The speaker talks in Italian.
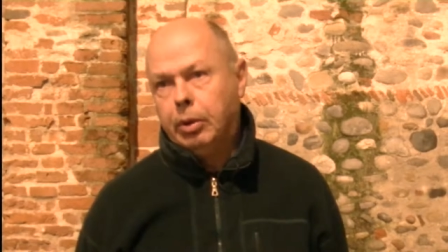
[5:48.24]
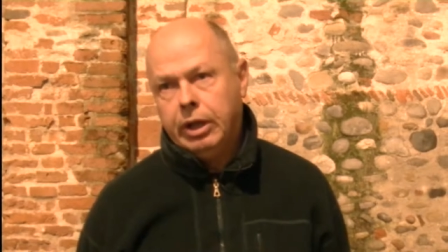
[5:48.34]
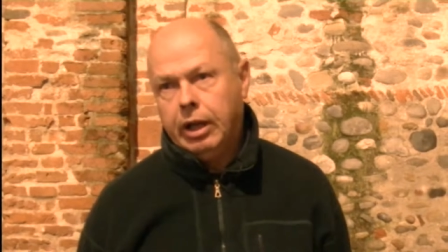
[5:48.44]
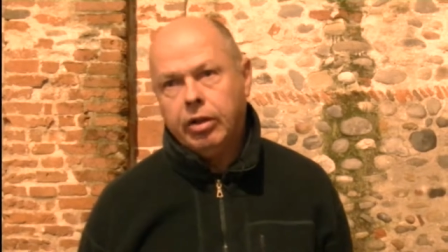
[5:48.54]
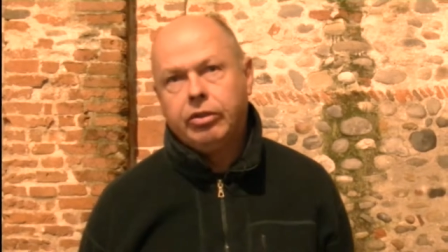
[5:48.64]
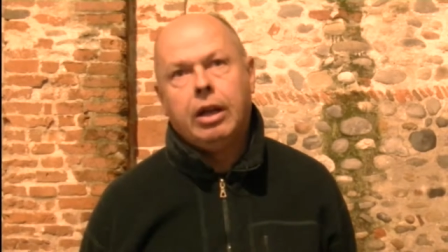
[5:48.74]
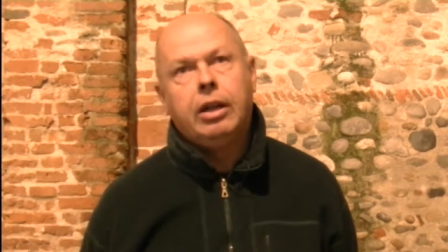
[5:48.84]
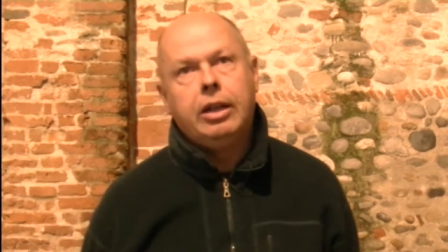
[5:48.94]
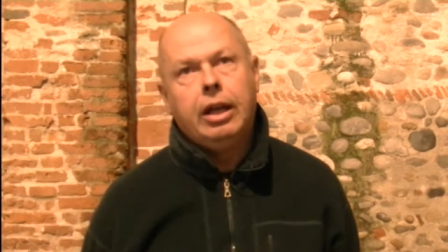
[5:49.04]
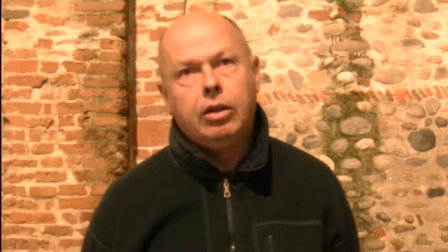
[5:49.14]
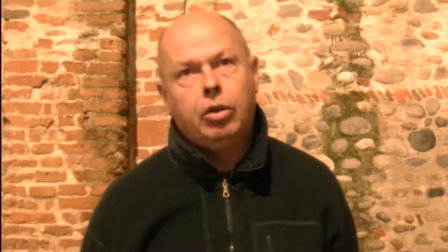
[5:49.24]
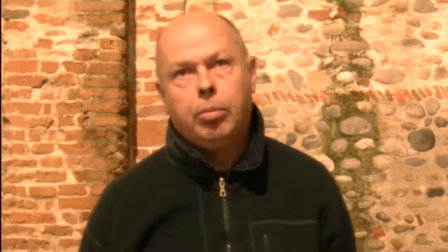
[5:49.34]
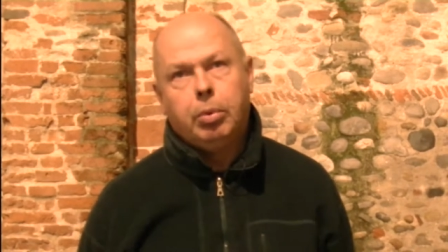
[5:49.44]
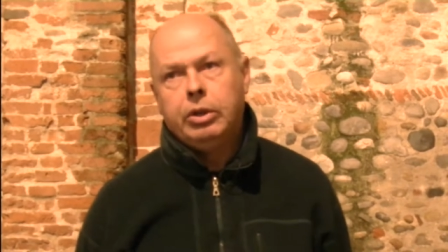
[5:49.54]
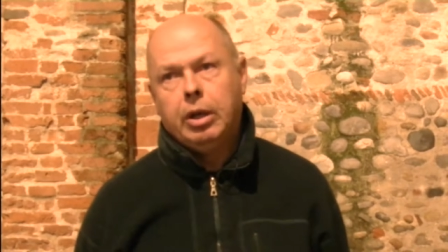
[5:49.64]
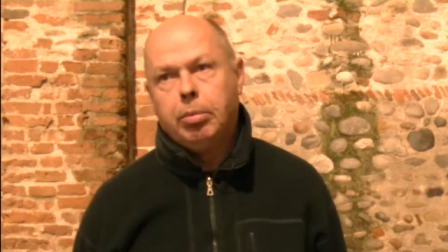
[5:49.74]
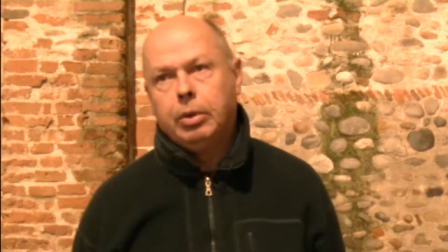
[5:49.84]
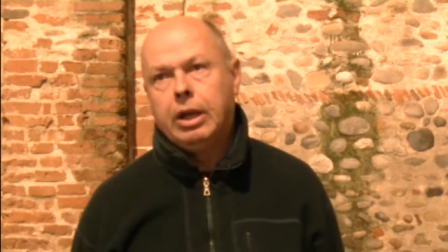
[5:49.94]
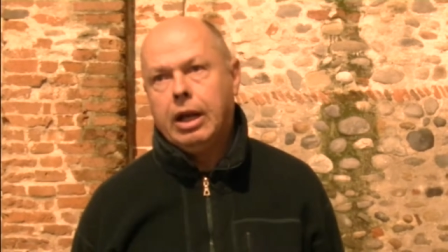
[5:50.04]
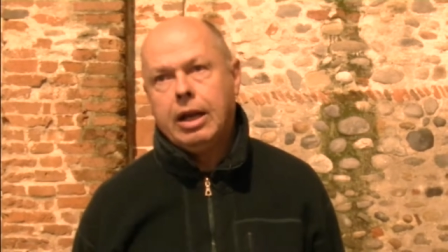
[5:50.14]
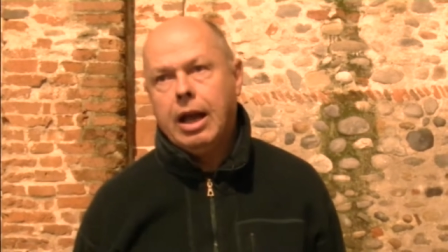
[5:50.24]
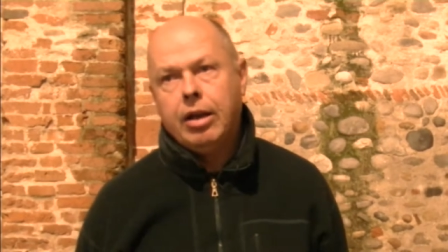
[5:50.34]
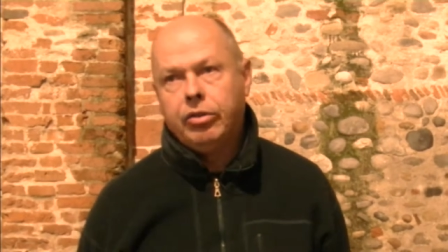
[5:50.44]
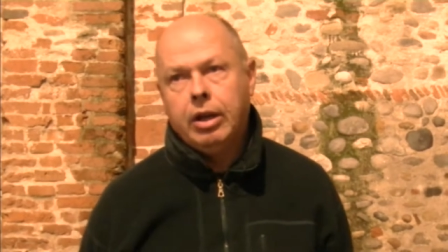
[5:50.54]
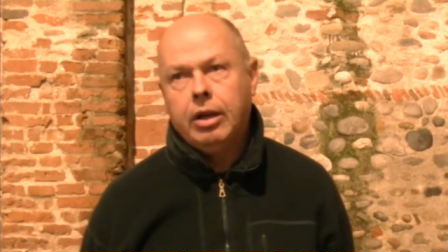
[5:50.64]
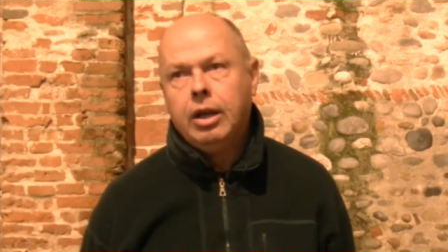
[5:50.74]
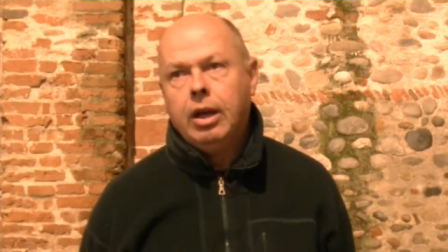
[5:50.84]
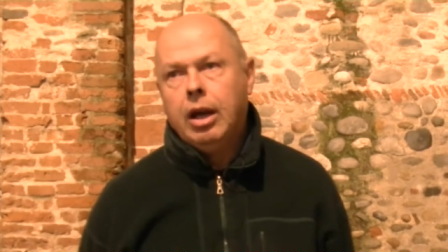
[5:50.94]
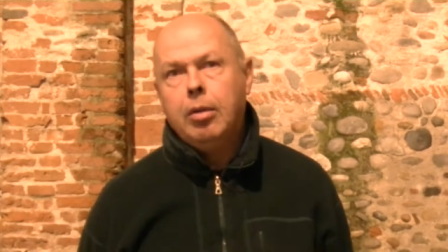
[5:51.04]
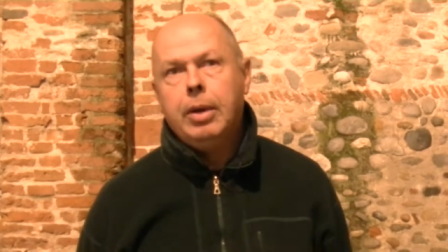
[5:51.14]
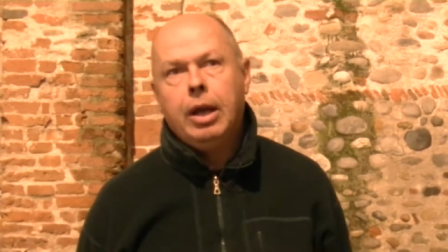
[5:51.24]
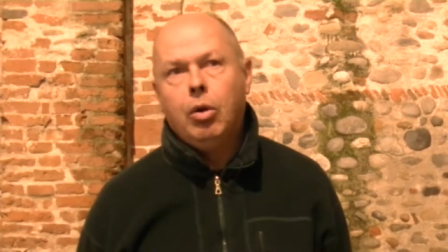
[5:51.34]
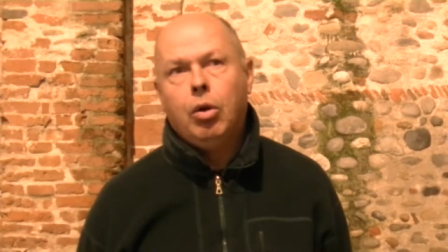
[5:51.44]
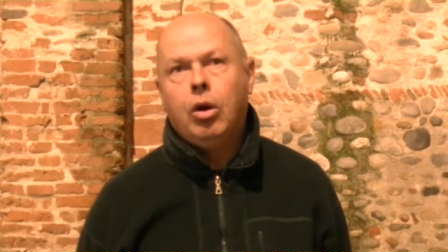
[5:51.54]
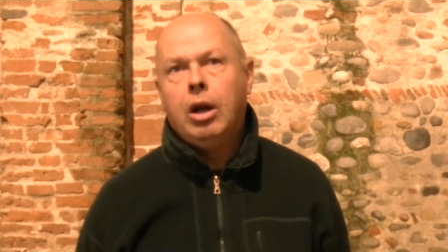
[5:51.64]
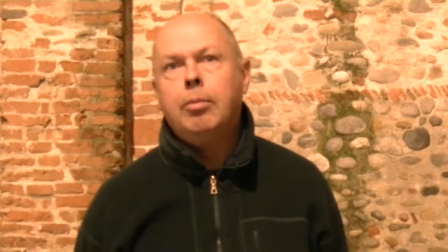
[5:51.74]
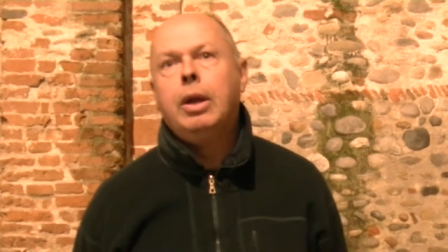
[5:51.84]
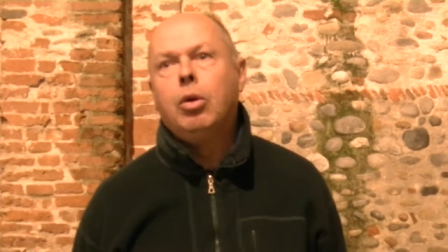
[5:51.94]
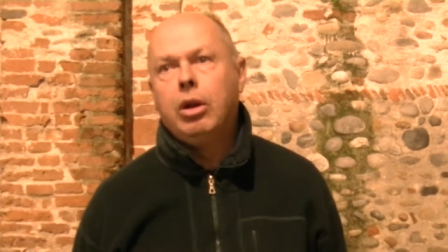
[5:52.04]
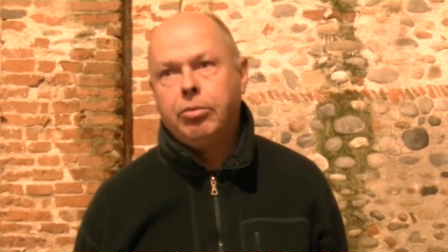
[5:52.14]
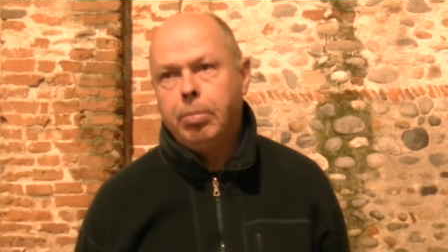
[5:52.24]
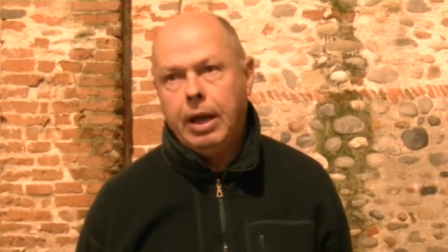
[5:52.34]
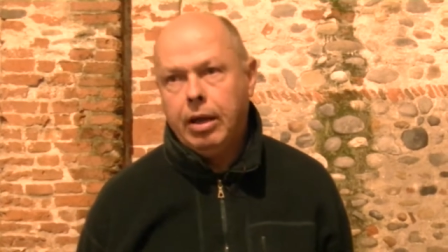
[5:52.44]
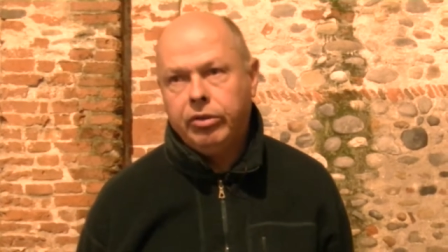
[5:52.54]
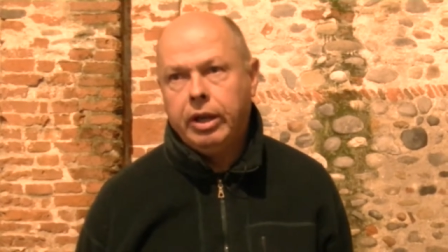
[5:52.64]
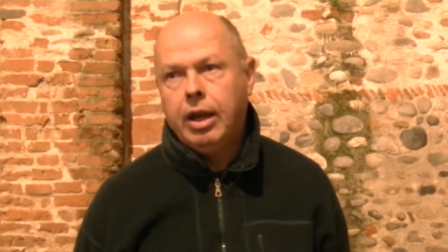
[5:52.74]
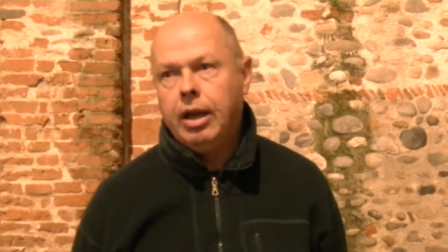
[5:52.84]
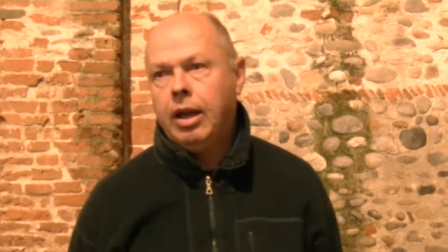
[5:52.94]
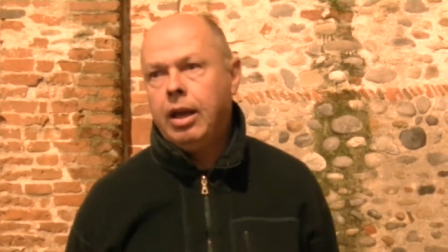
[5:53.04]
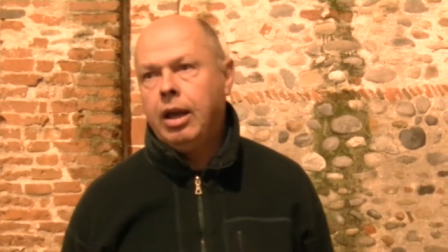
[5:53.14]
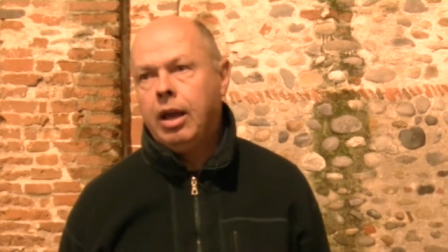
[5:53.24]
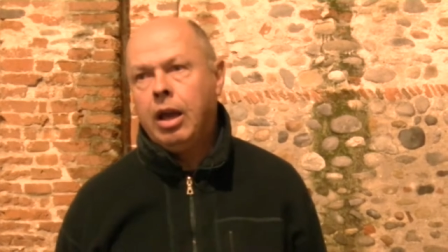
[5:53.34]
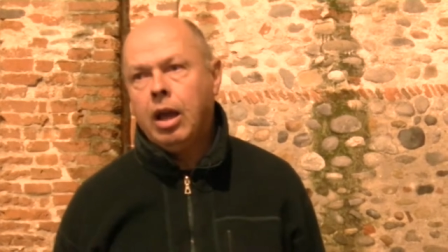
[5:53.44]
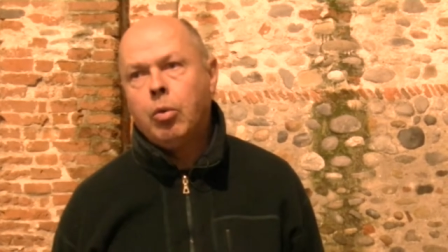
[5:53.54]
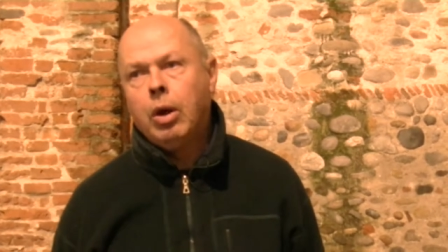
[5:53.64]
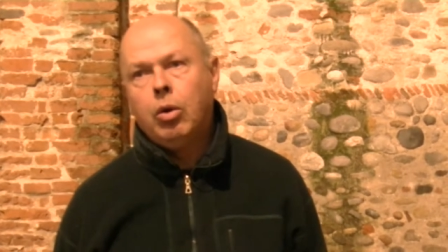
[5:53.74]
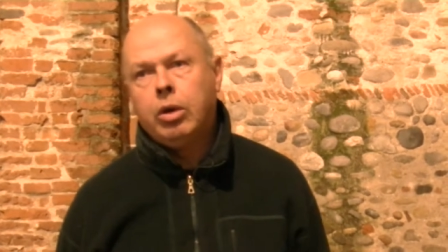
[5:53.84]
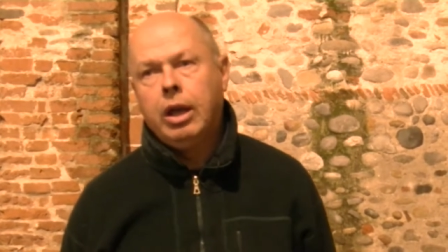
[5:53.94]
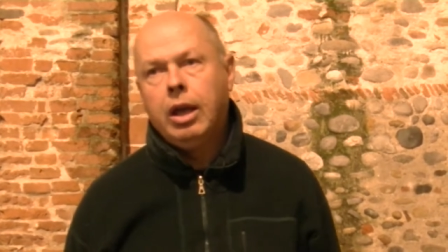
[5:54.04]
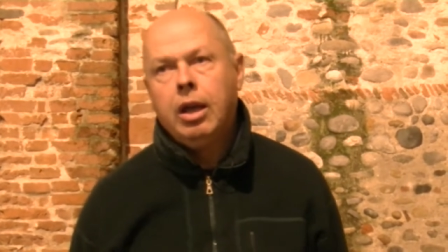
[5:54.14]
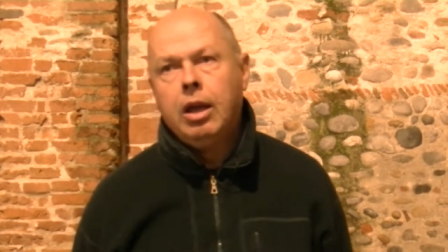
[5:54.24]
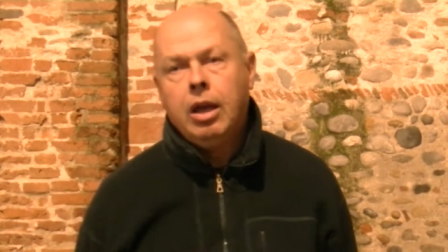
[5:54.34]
poter stare dentro e poter portare a casa almeno, almeno le spese e, e, e quello, che,